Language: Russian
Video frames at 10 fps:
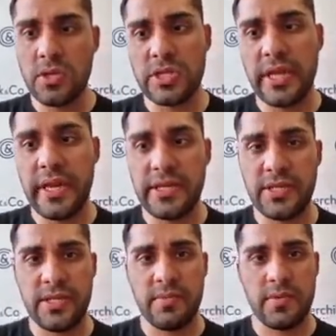Тоже
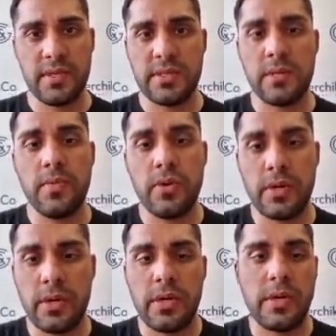горячая тема, до сих
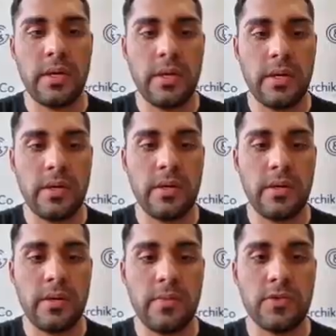пор,
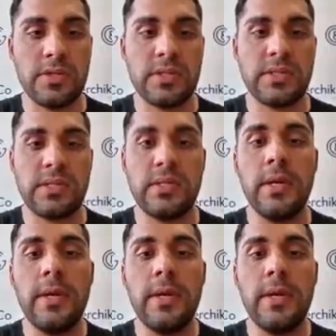можно сказать,